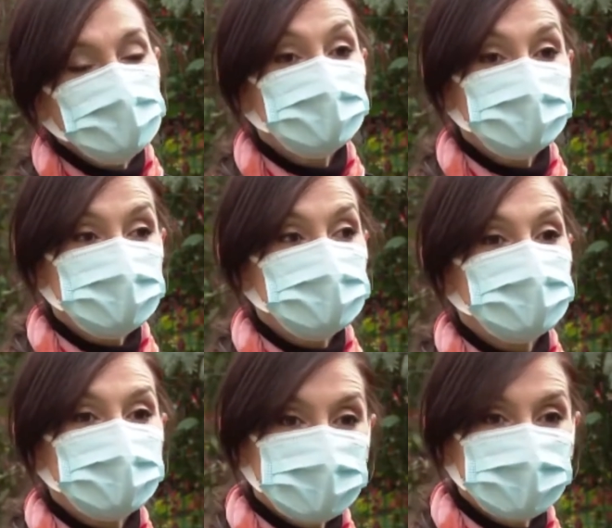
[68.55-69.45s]
Cemil Hoca
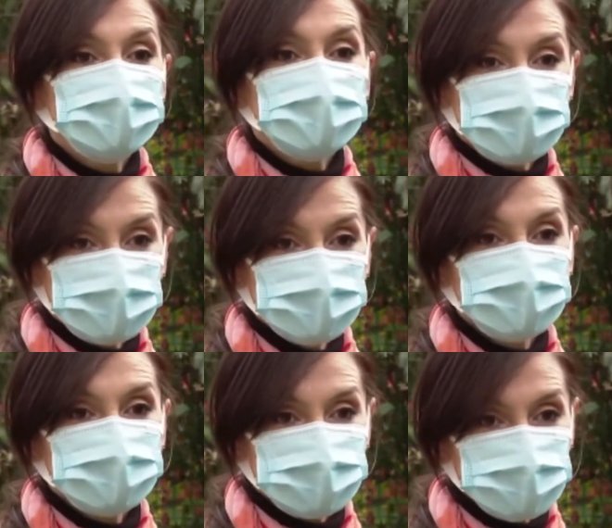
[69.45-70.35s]
da gene o
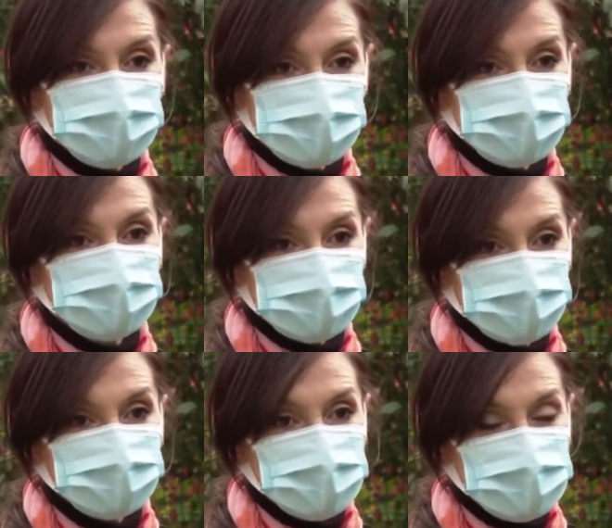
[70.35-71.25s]
kahraman duruşuyla
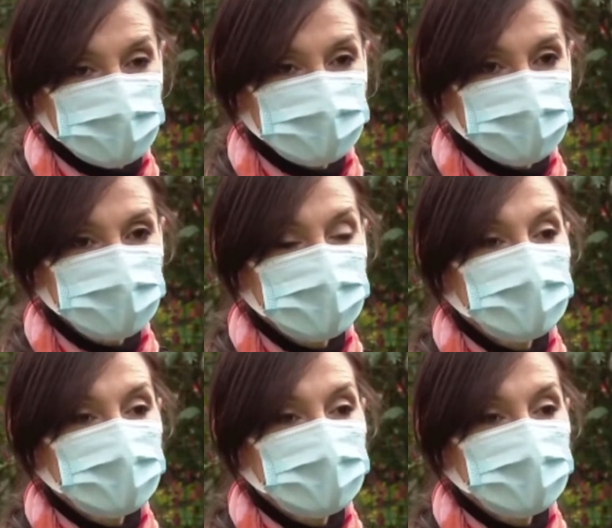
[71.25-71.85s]
duruyordu zaten.